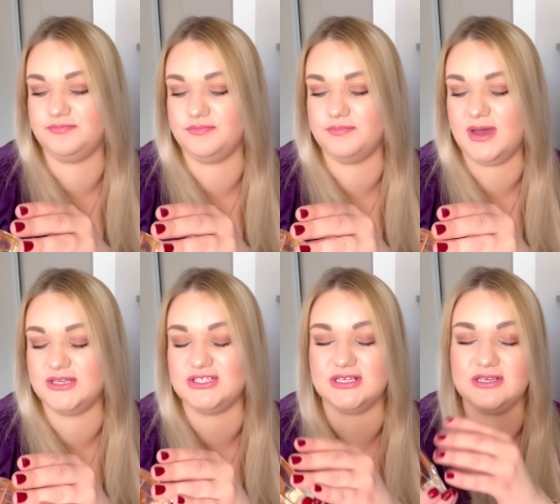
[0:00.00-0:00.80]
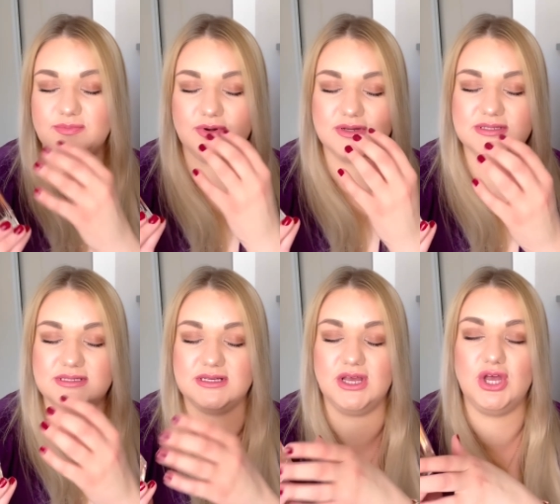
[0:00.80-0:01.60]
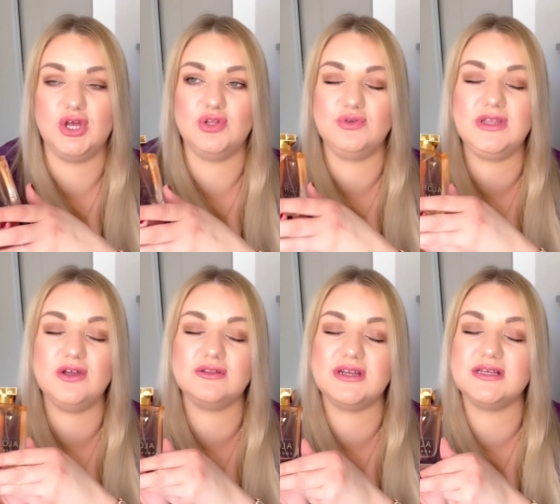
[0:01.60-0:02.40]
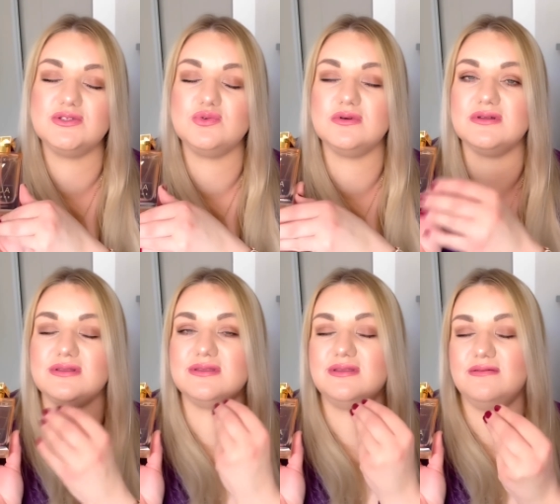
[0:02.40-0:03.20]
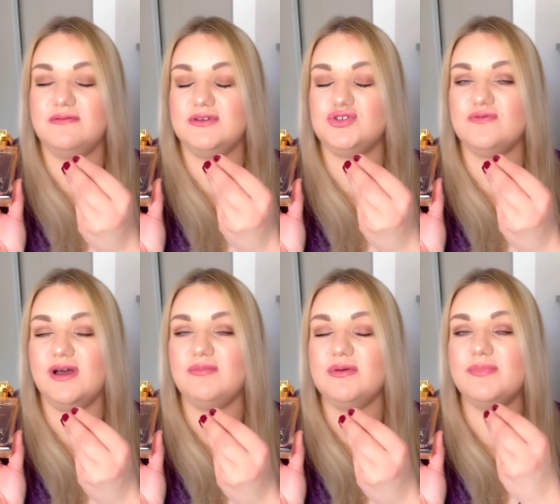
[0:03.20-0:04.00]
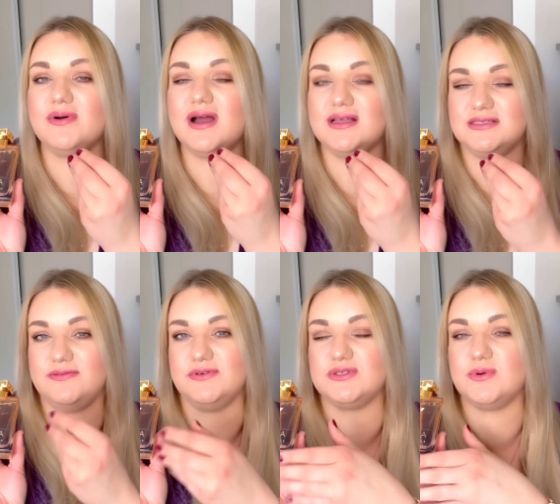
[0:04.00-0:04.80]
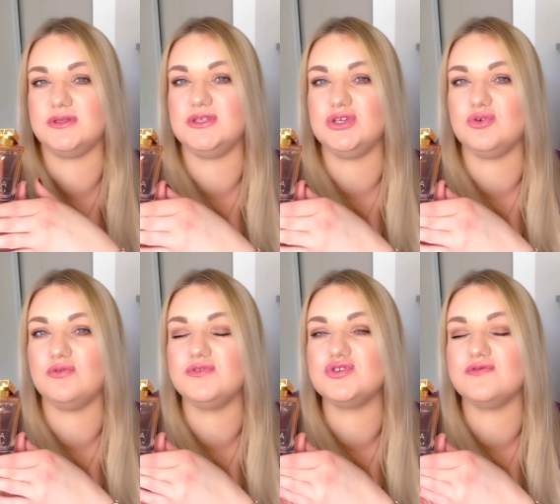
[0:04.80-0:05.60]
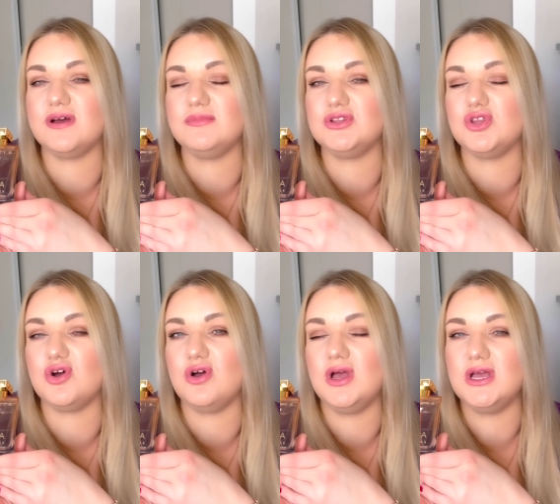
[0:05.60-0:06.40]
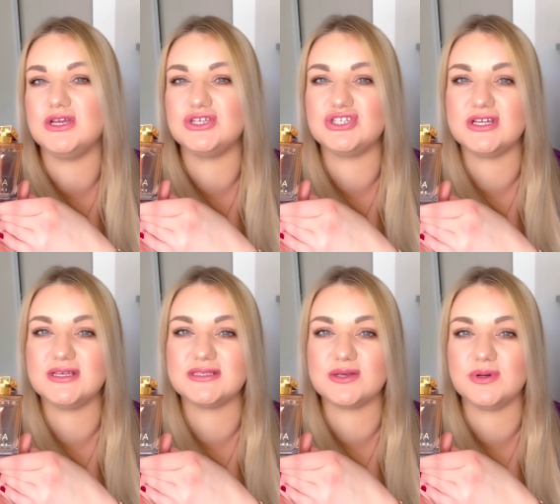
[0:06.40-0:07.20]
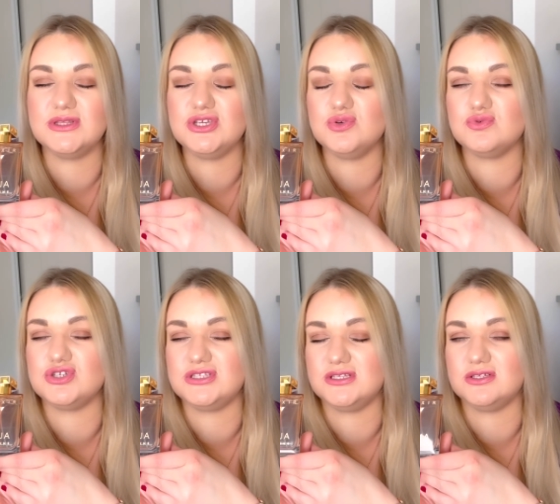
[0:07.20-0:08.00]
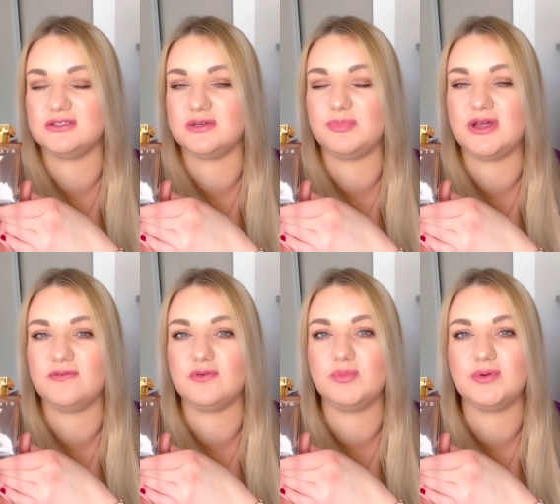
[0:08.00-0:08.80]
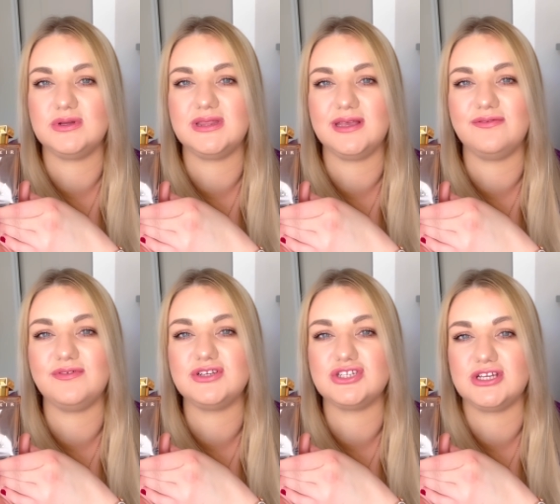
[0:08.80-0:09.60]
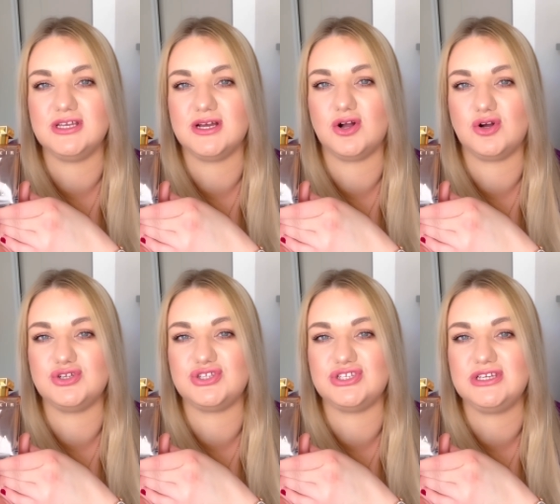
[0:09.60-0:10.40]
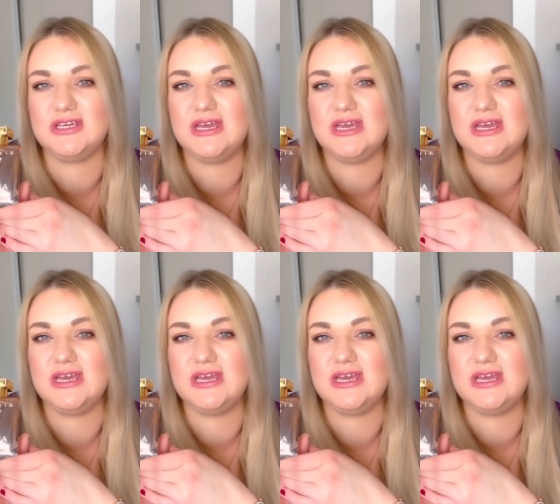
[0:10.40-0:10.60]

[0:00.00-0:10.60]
bardziej taki prosty. Tutaj od razu wyczuwamy bogactwo składników, wyczuwamy to, że składniki użyte do tych perfum były najwyższej jakości